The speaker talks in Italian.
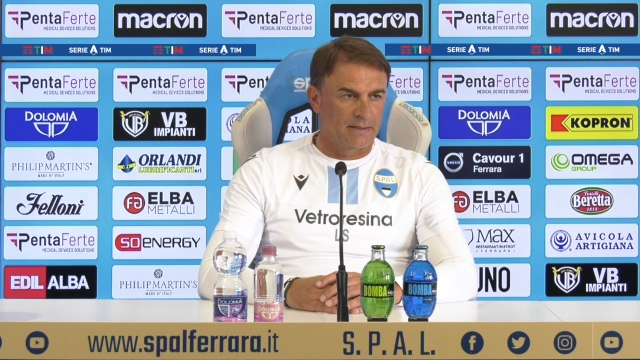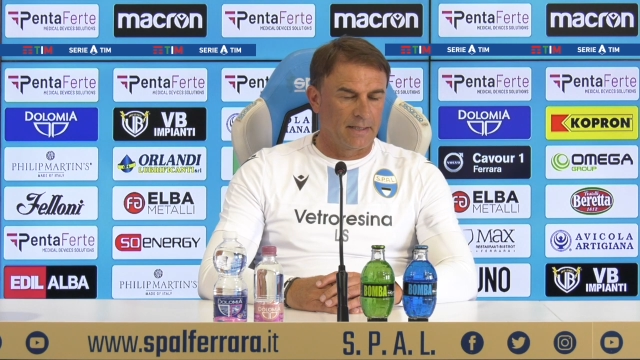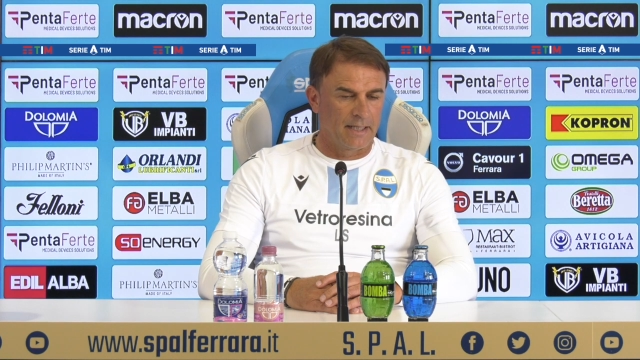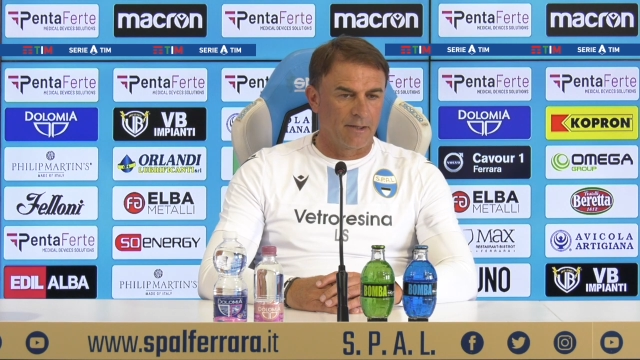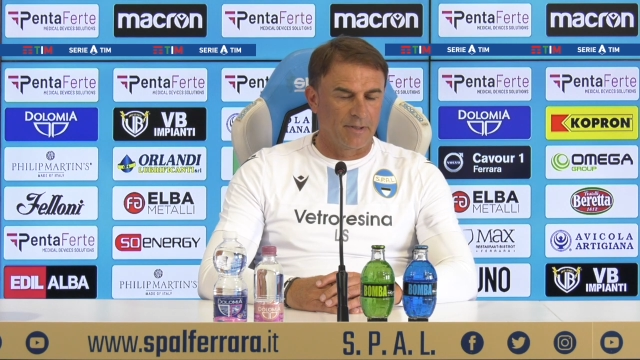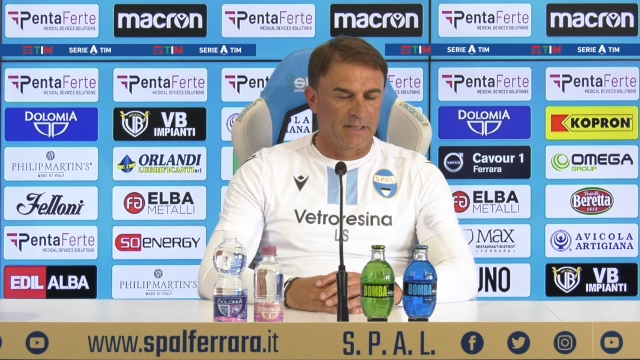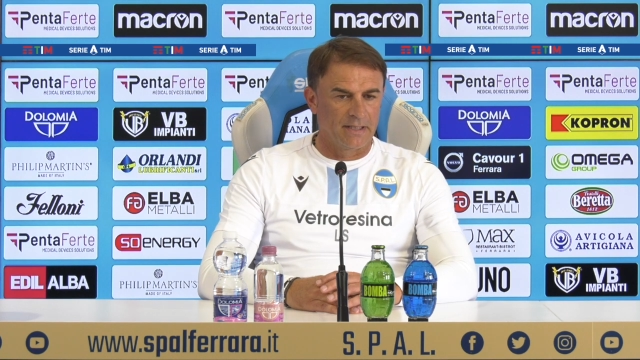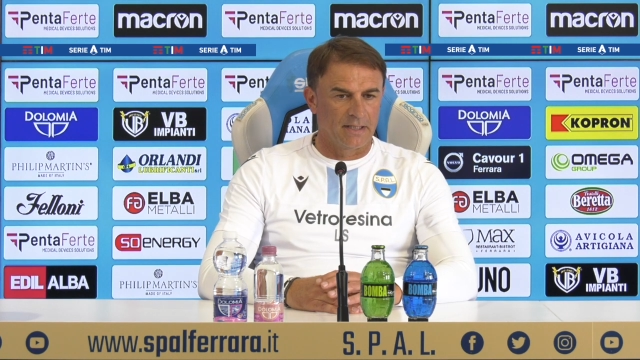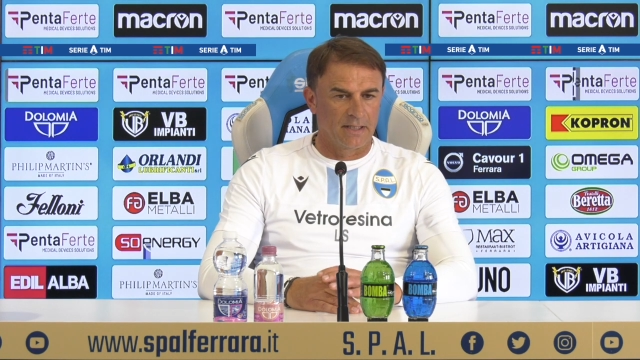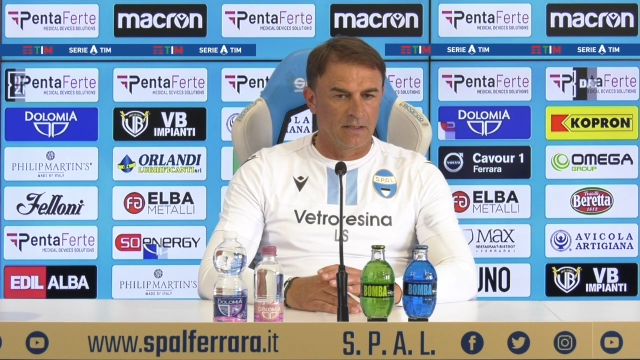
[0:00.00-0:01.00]
e
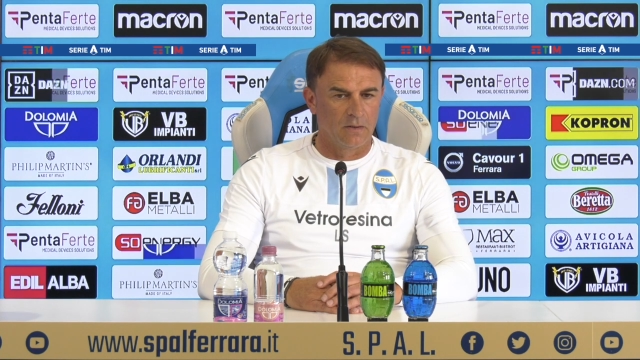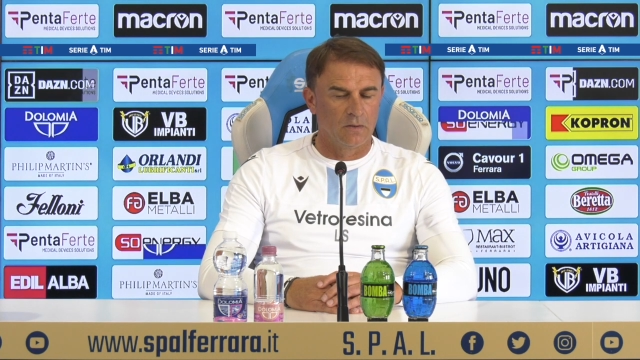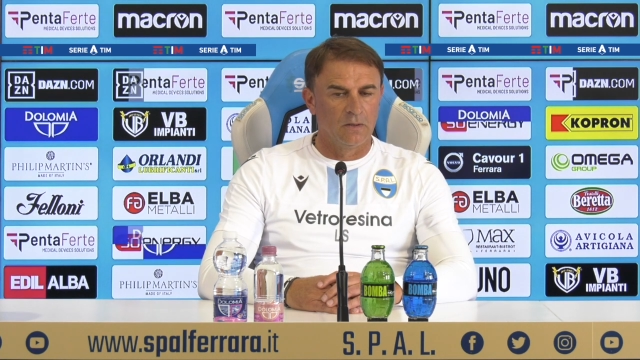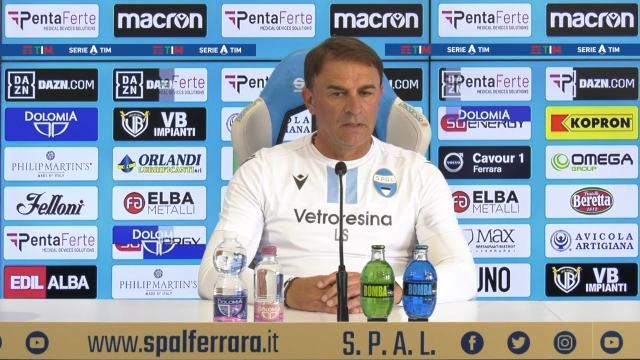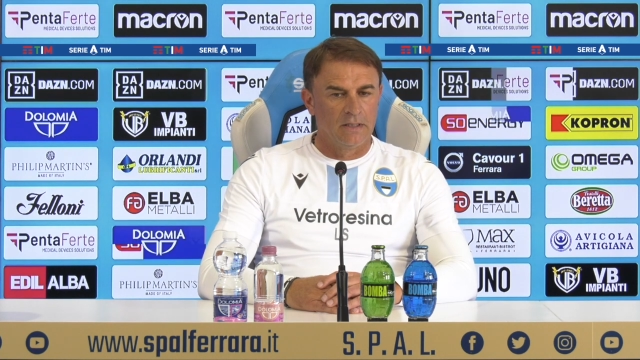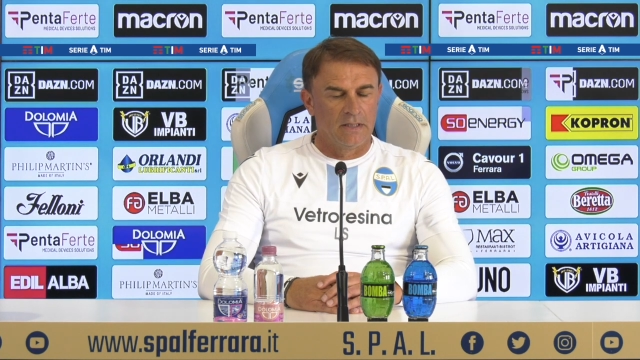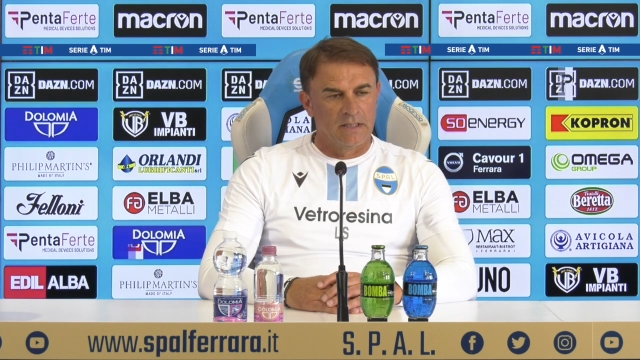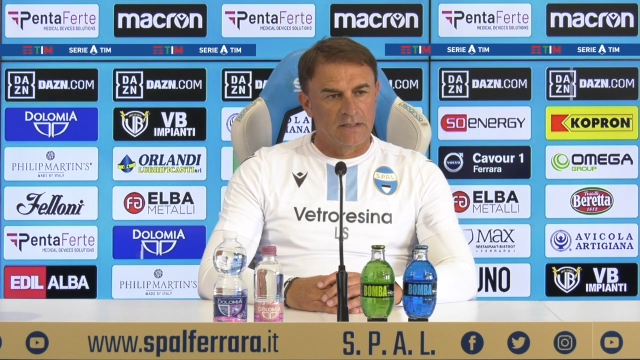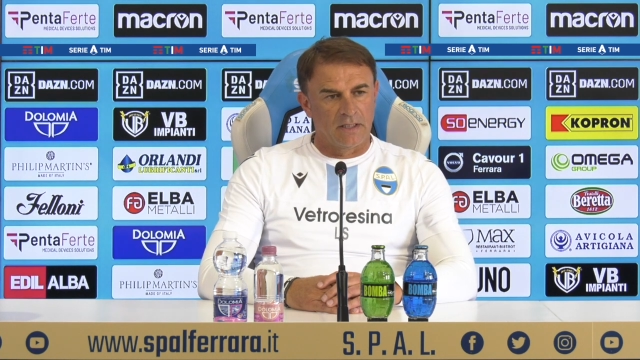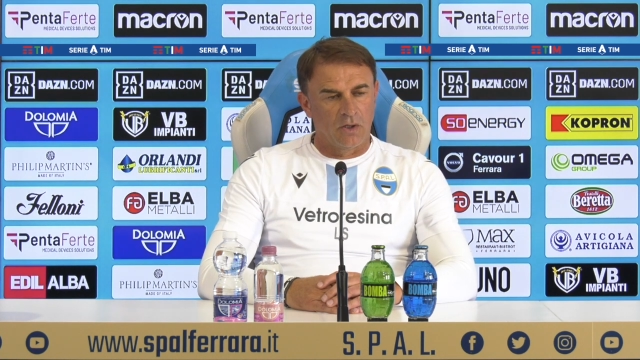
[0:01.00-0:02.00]
quindi credo
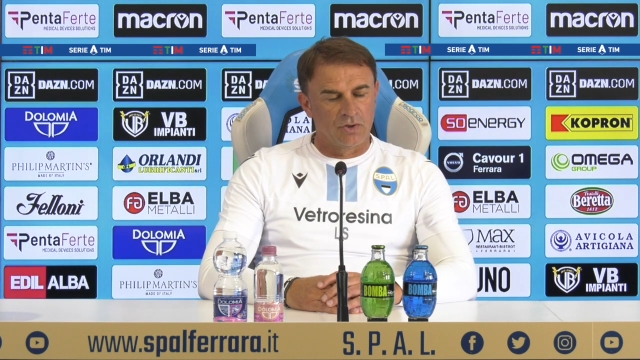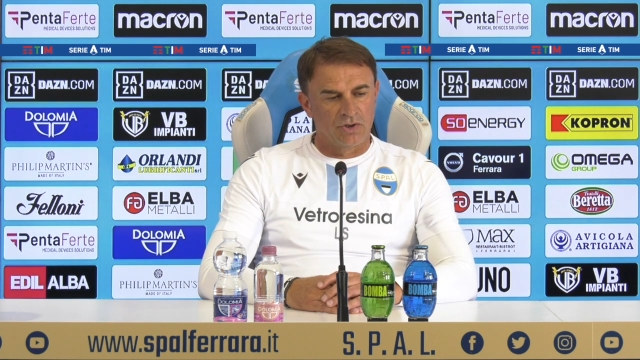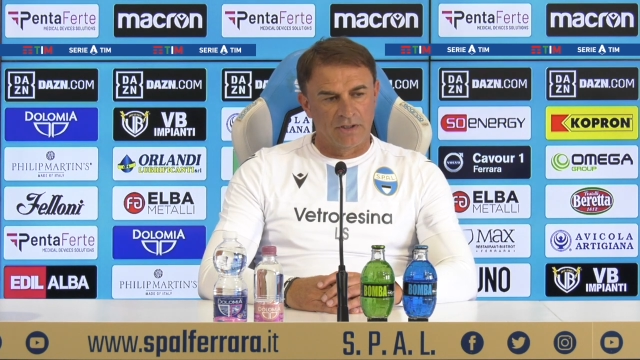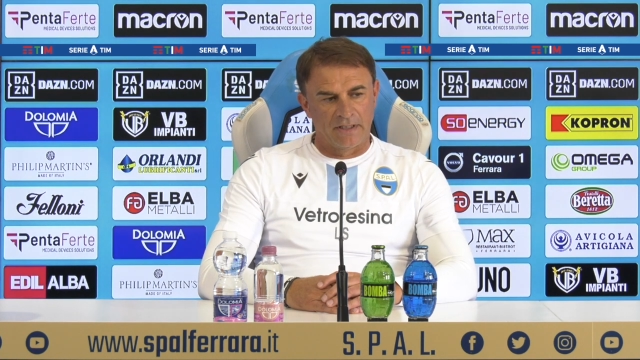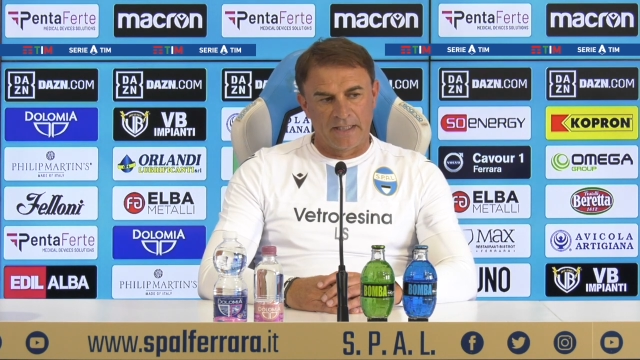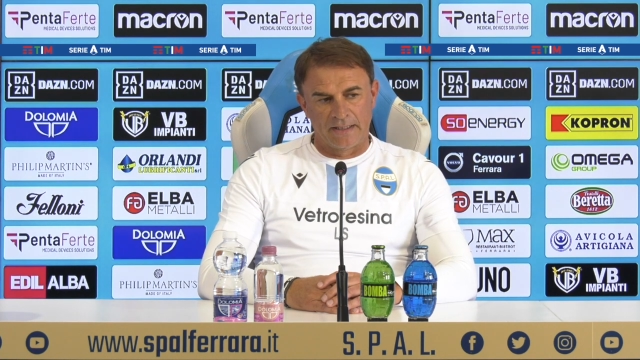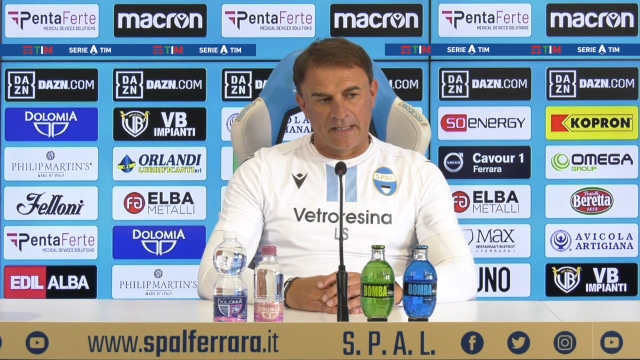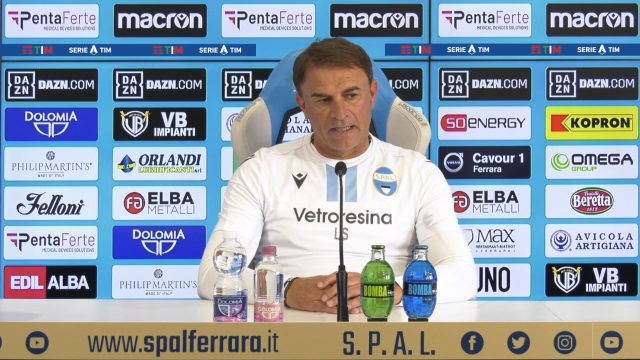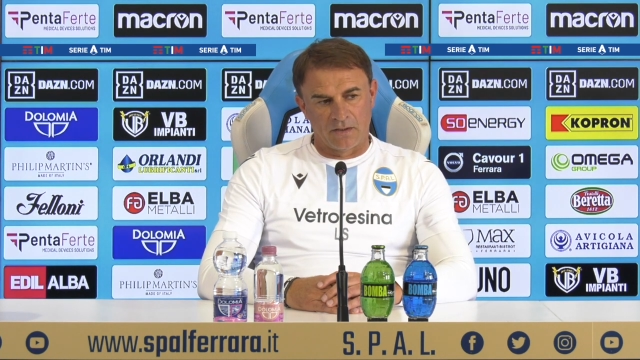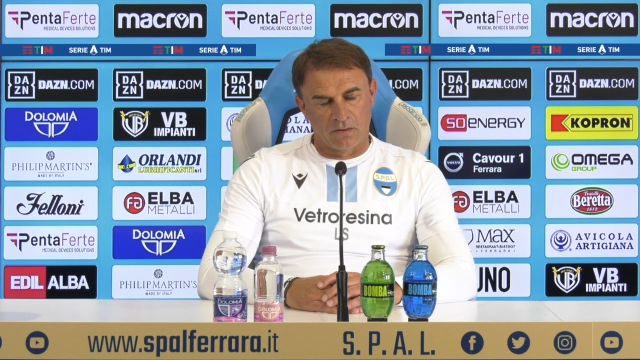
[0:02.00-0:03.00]
se oggi è
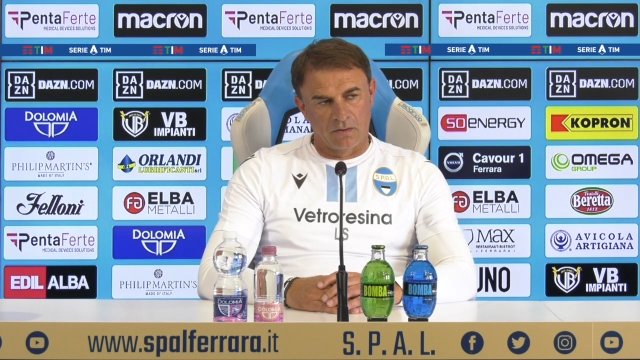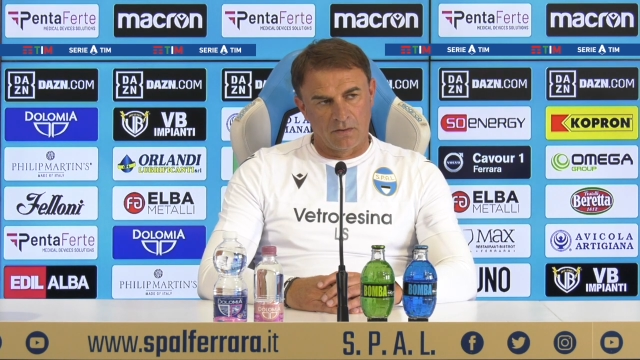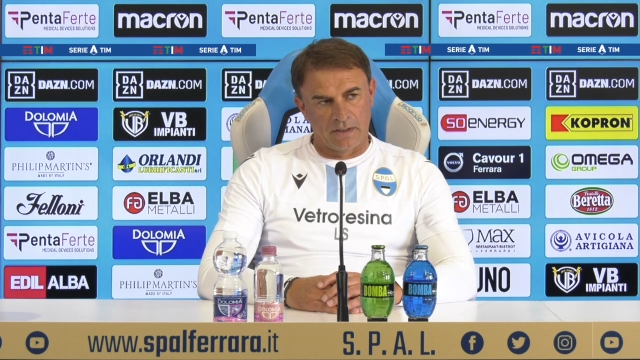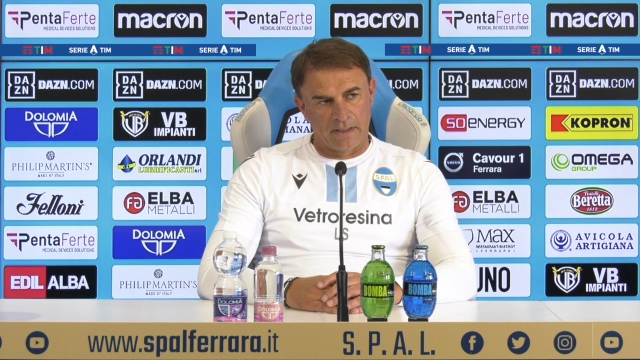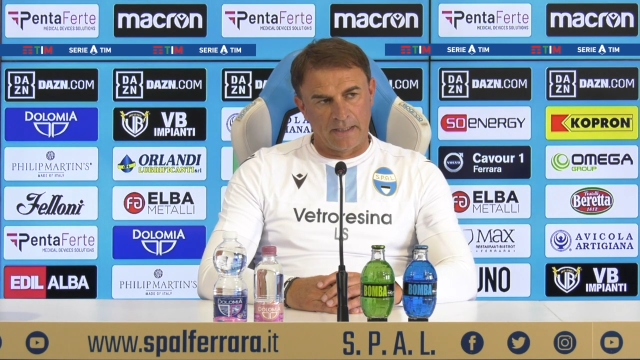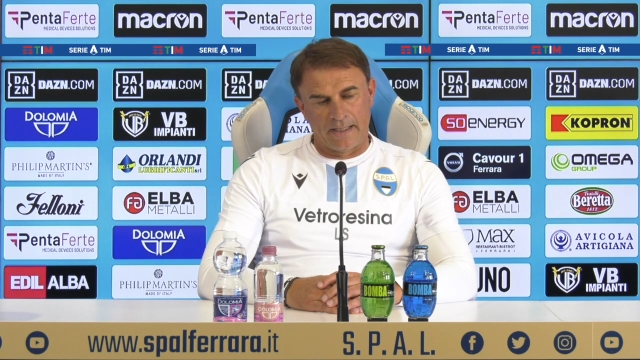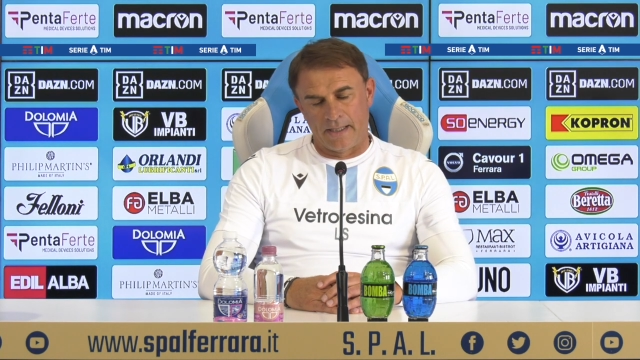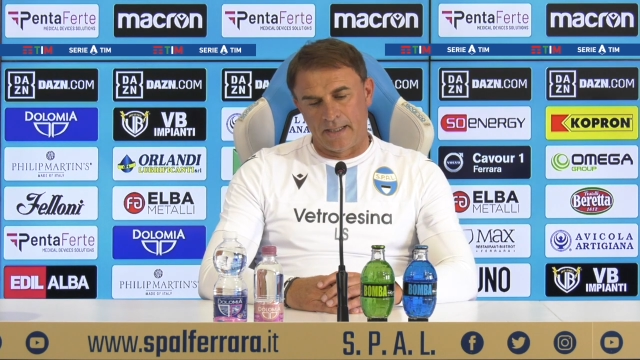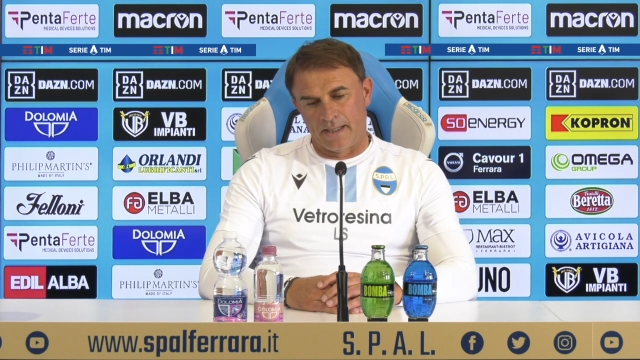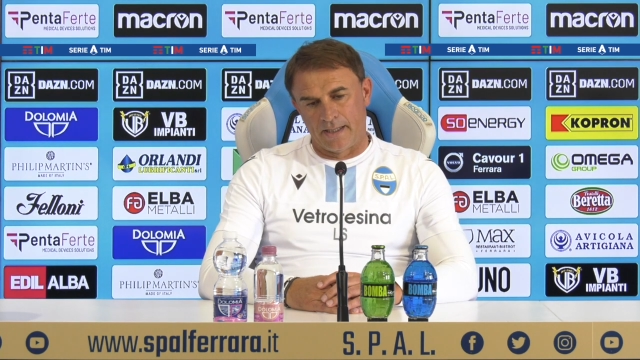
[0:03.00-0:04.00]
andato
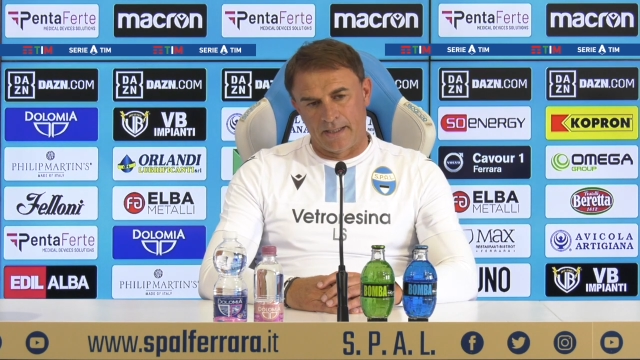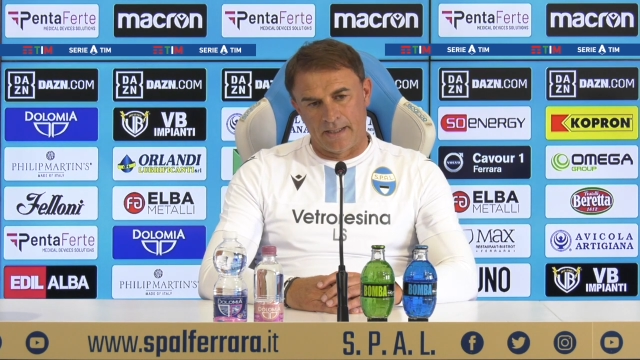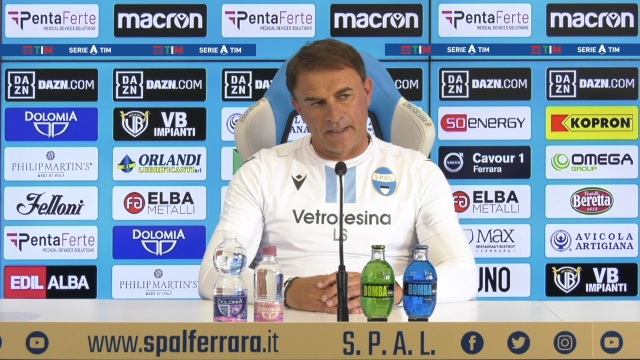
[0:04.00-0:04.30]
a